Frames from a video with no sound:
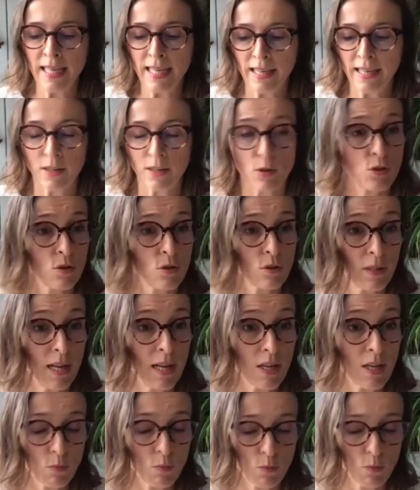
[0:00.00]
Et en ce
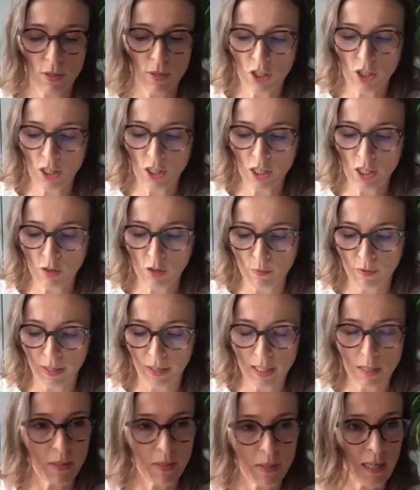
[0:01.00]
temps-là, je me suis dit, chic, je vais pouvoir
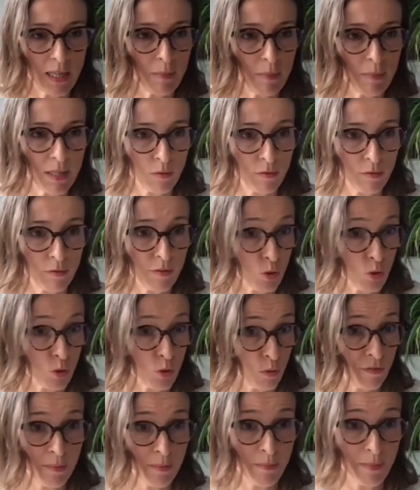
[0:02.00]
expliquer à mes enfants ce
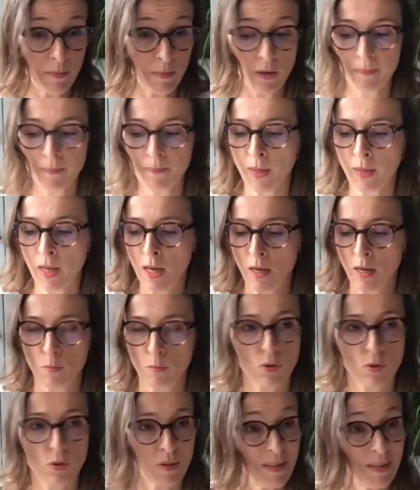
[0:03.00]
que fait maman,
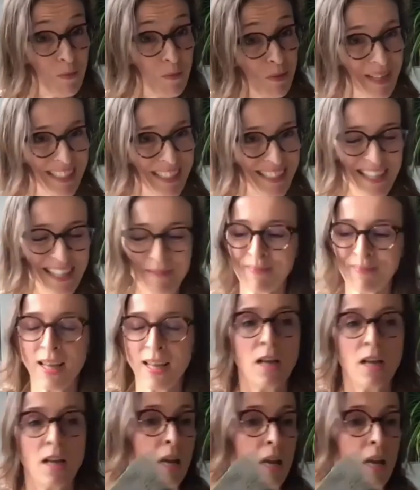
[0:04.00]
puisque c'est mon métier.
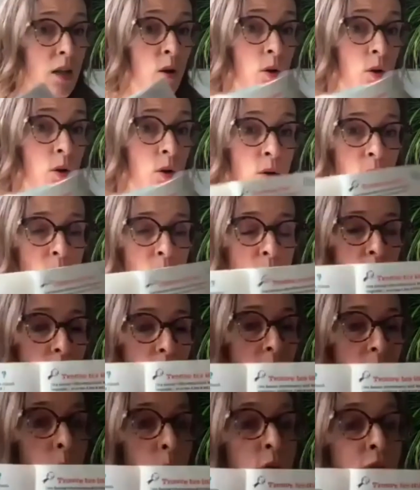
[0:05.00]

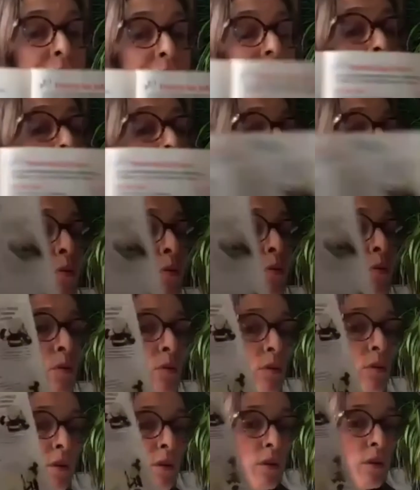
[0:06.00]
comment on fait la
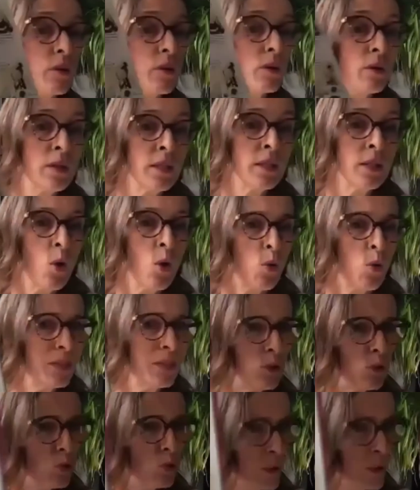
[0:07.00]
une, on
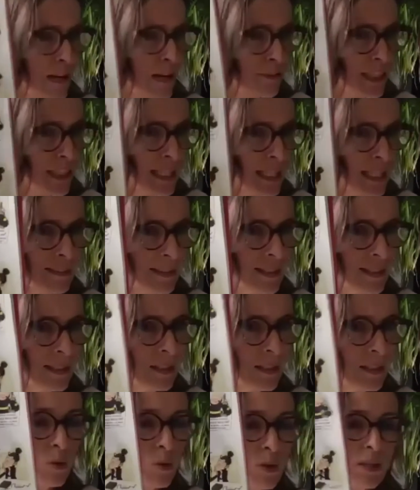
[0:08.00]
dit toute la
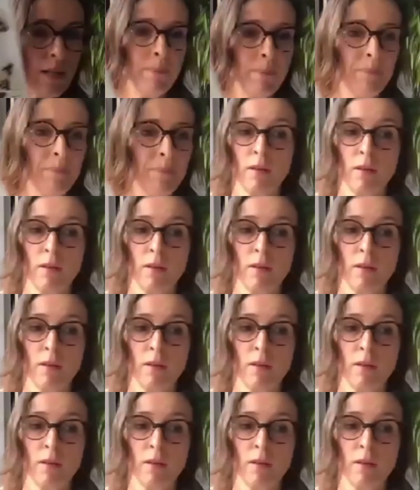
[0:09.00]
vérité, tout ça